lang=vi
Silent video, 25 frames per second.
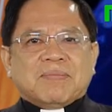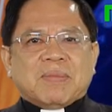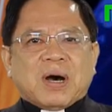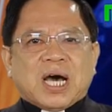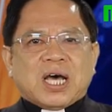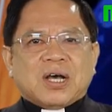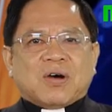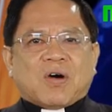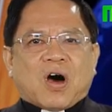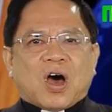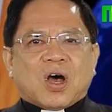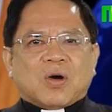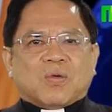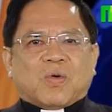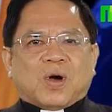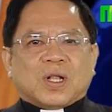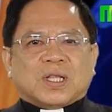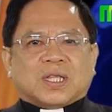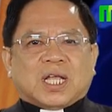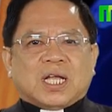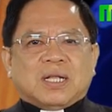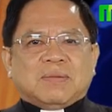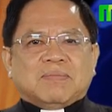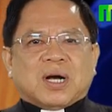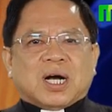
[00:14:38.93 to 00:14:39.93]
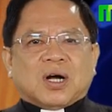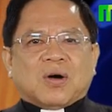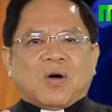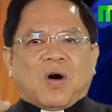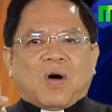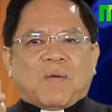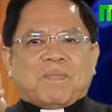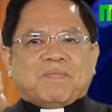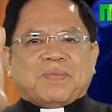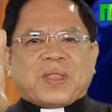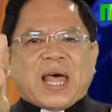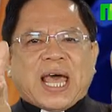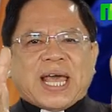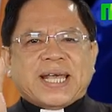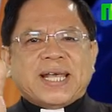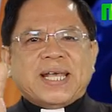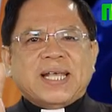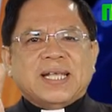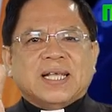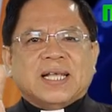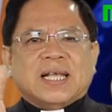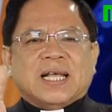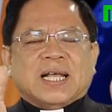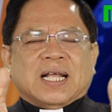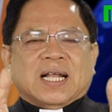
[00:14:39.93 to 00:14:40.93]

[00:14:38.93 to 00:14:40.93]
mời gọi của tin mừng hôm nay